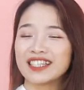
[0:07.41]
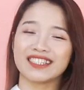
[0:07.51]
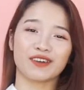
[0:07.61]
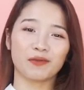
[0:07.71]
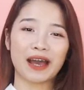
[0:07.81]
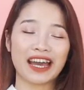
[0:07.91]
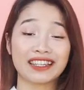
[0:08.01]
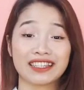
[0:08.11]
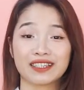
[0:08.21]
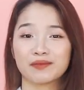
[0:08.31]
Xin chào các
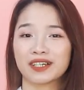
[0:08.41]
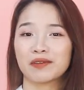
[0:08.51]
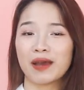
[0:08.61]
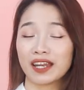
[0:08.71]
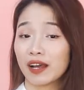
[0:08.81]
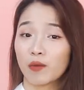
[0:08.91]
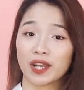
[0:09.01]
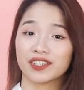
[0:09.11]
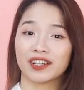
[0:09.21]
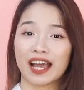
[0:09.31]
bạn, chào mừng các bạn đã
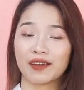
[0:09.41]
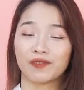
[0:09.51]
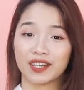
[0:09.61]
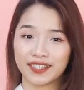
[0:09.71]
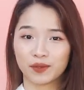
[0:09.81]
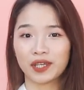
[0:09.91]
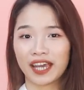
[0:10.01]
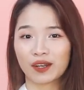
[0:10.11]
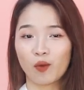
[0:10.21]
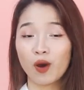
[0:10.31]
quay trở lại với siêu
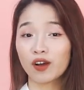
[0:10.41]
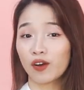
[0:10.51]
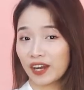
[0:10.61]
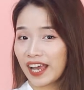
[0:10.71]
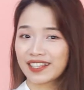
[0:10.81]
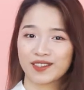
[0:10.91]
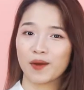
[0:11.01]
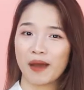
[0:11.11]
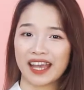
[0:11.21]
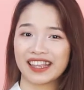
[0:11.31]
thị Hàn Quốc Korea
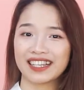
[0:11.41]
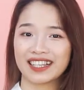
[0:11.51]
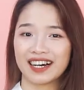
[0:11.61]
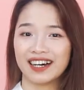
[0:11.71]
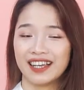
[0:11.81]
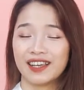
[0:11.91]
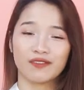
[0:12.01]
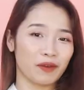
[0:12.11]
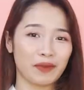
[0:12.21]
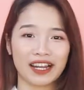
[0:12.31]
Shop 24 giờ
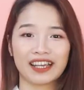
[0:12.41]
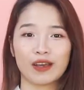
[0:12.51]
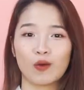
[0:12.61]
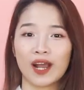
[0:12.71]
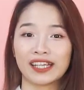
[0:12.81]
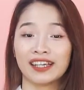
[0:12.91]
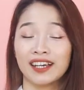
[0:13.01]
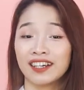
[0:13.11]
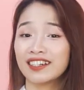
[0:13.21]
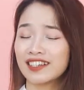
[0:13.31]
và mình là Kiều Anh,
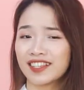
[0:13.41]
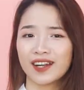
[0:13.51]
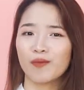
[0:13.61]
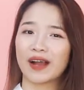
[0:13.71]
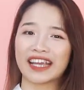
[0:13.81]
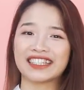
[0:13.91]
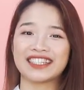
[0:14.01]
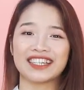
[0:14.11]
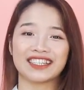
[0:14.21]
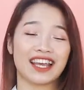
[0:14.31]
người sẽ đồng hành
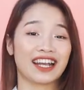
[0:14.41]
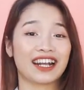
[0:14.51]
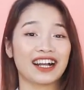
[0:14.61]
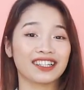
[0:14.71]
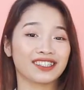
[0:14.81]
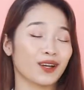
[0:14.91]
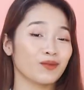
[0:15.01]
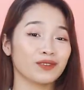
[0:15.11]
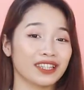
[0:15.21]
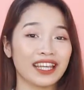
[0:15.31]
chia sẻ các
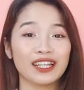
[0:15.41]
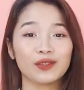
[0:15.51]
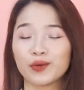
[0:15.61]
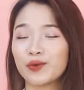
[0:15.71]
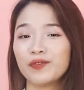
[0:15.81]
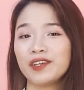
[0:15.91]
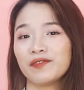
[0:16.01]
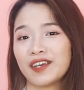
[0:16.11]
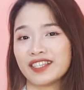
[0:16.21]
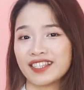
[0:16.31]
thông tin thú
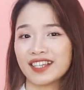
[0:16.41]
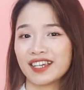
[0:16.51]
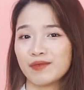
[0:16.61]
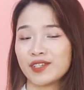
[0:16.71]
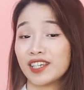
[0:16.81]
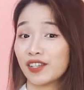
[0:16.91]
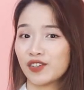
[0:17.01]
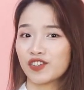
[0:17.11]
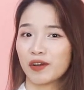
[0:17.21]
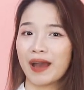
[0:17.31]
vị về xứ sở kim chi
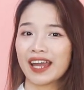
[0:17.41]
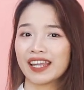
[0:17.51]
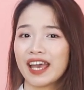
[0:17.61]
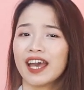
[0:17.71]
tới cho các bạn.